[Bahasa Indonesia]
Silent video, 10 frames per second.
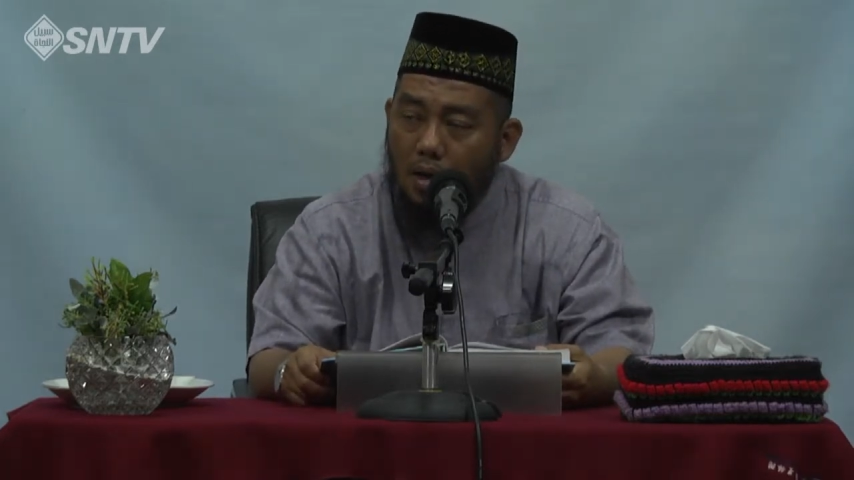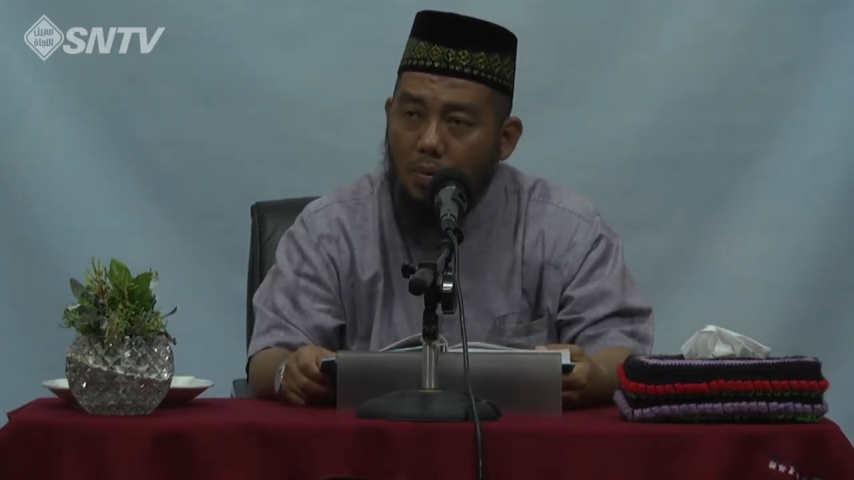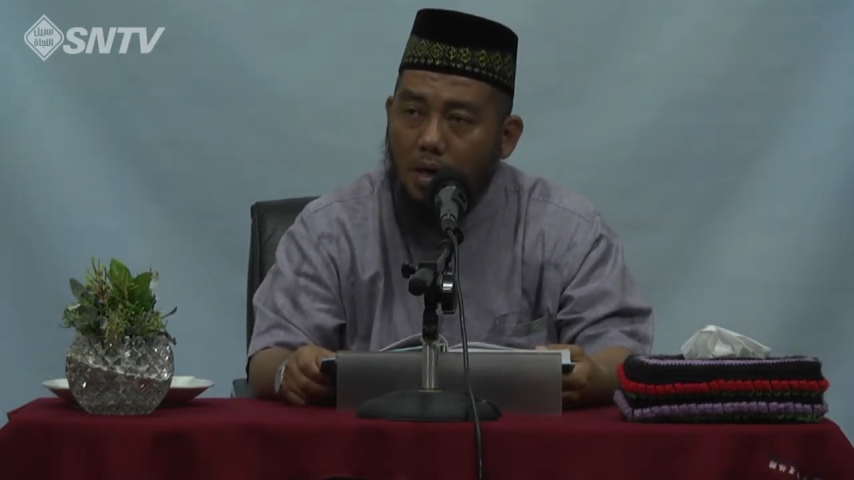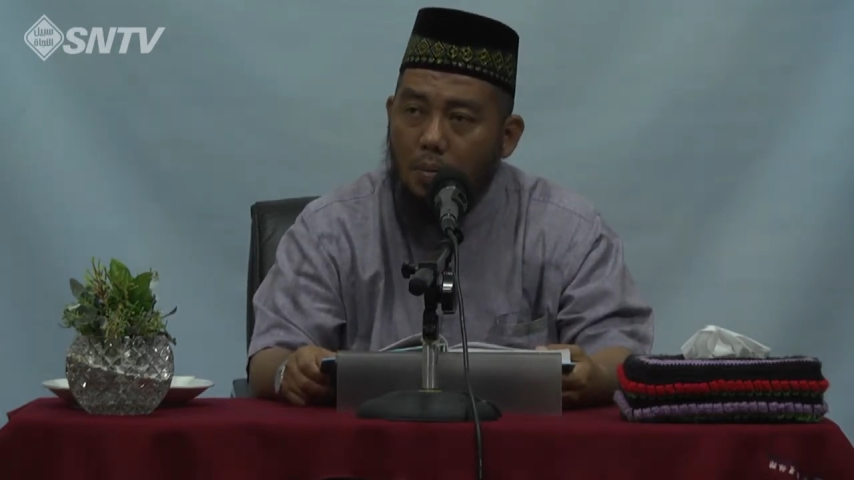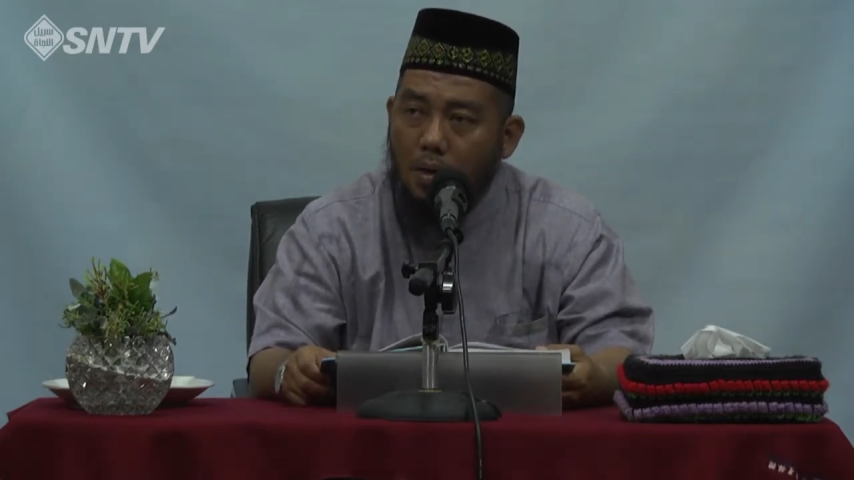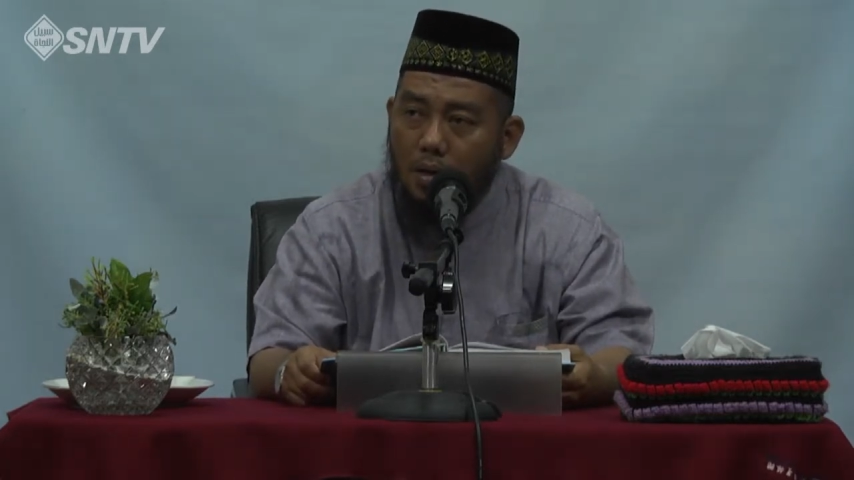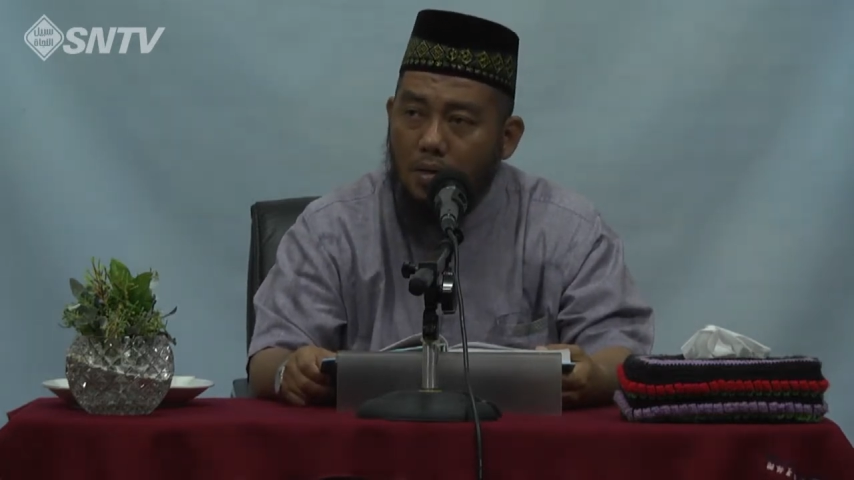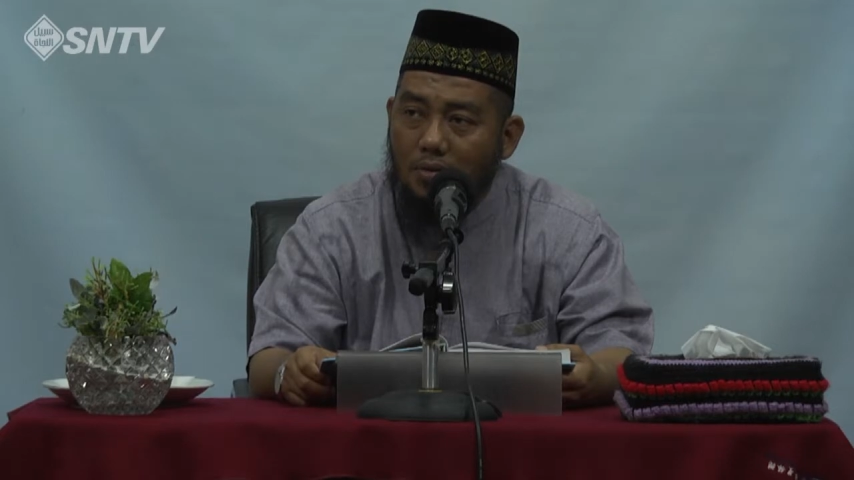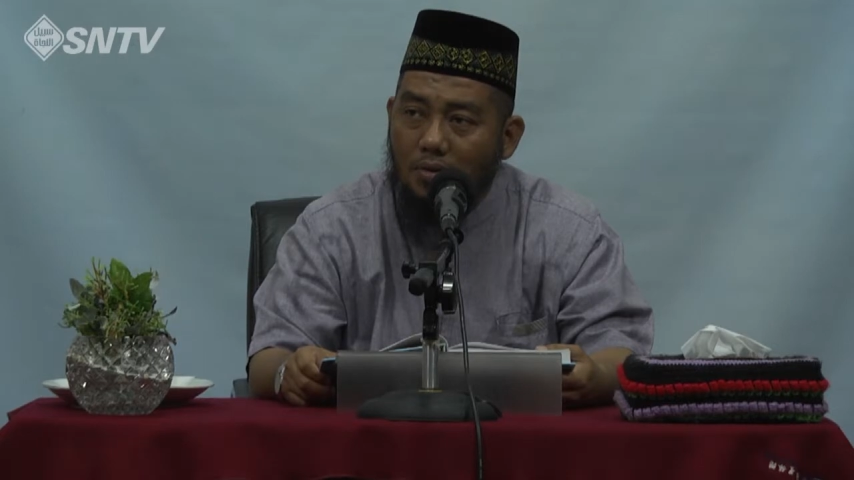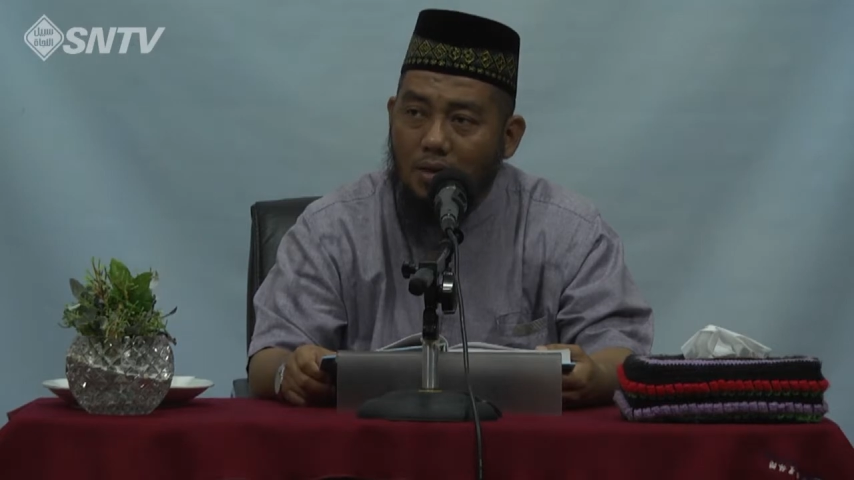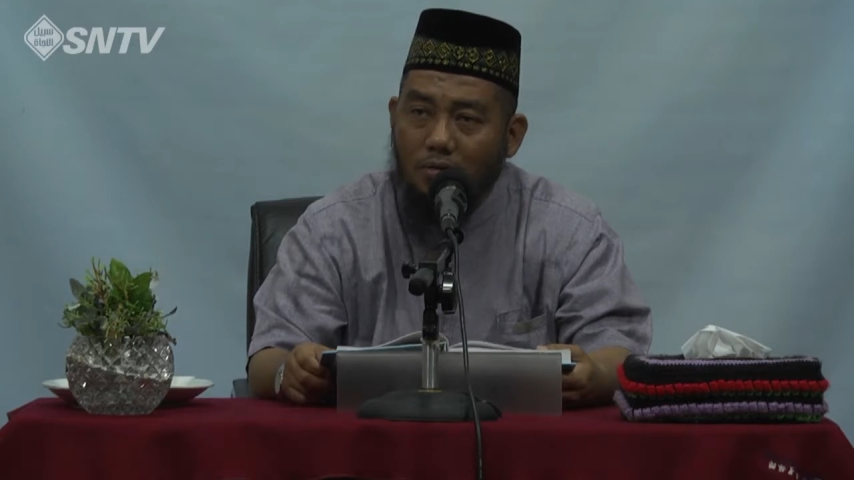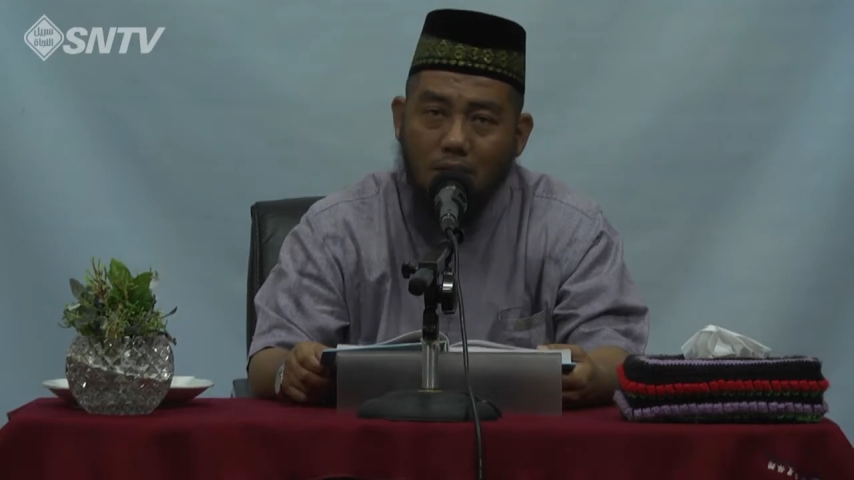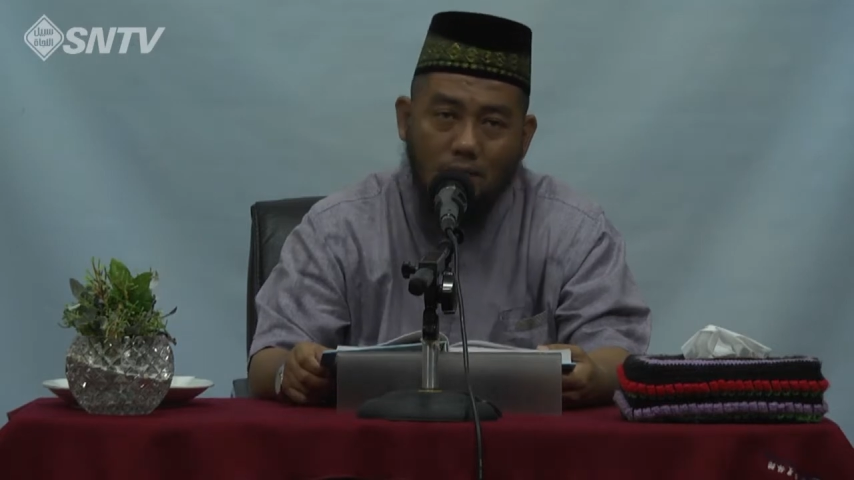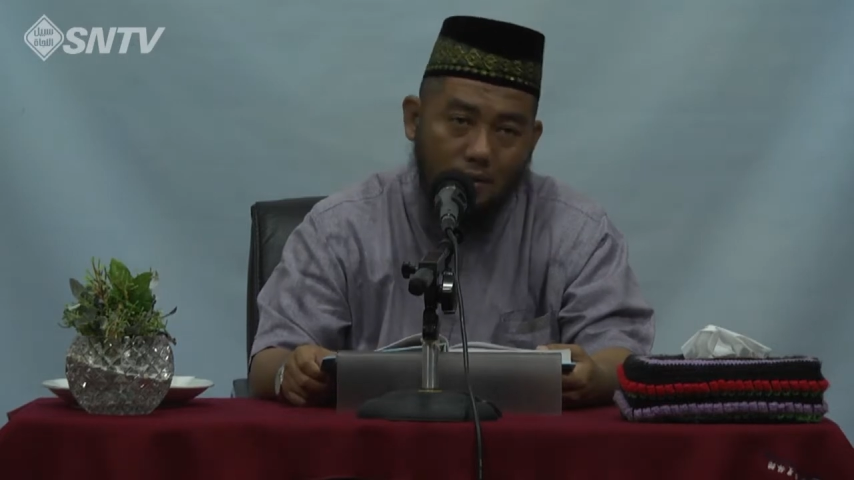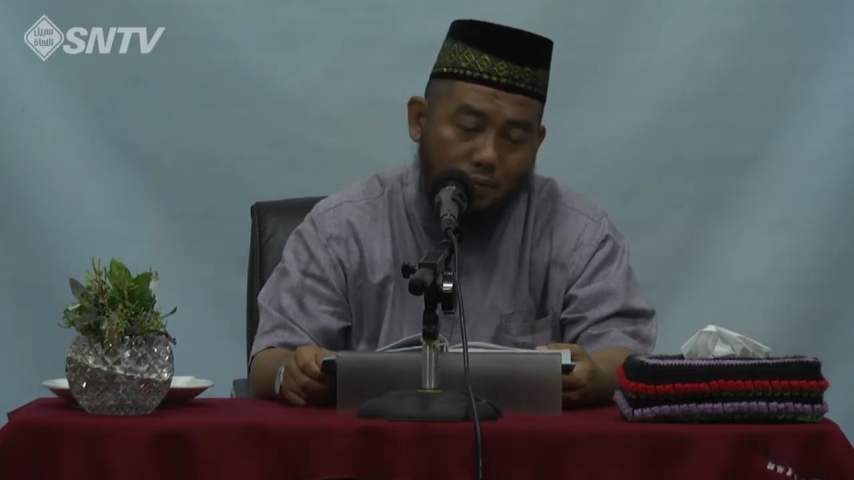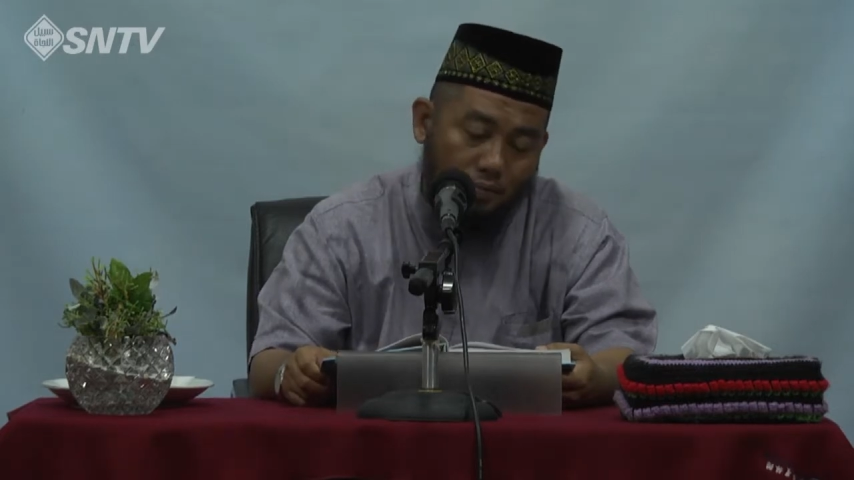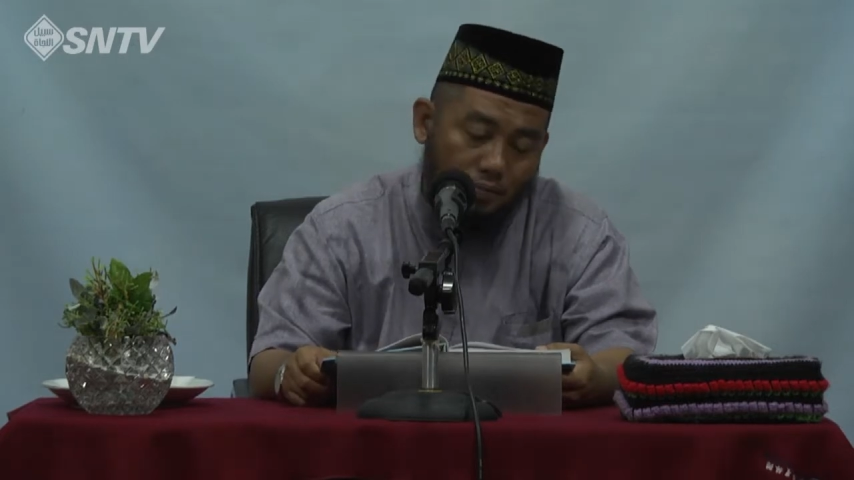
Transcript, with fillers: nama-nama dan sifat-sifatnya.